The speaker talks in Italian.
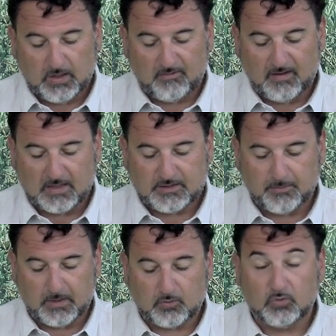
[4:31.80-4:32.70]
lavaggi
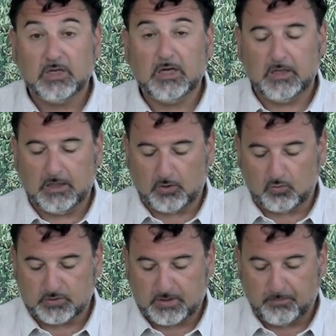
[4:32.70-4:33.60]
mattutini
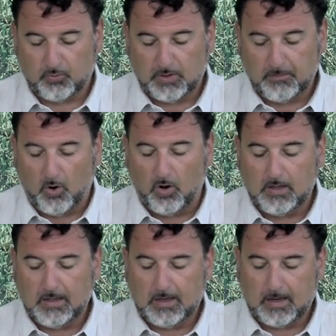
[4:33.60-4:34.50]
con saponi
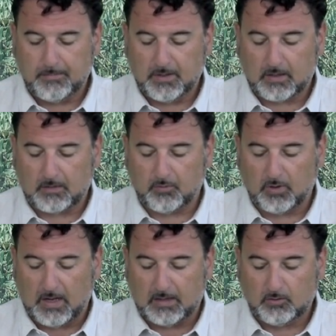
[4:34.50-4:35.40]
molli e
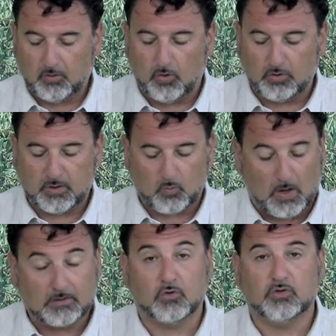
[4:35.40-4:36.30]
bicarbonato ogni
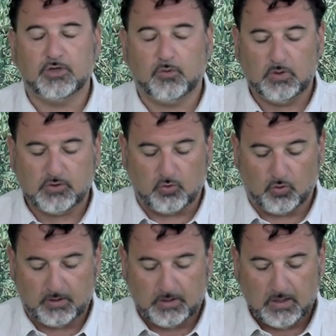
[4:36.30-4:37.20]
4-5
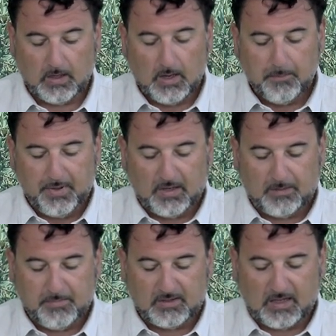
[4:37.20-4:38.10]
giorni per
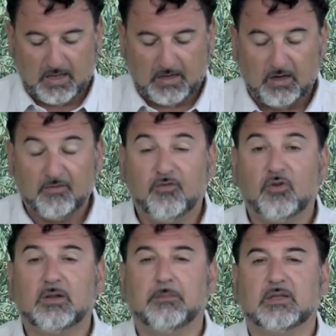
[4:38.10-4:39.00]
limitare la
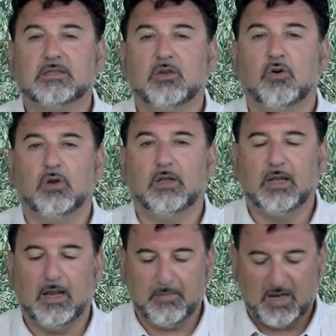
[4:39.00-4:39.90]
formazione
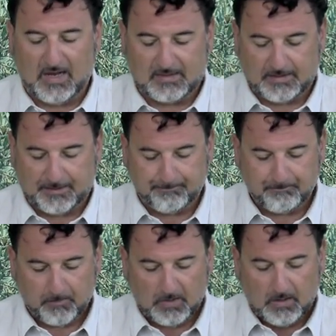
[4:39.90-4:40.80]
della melata.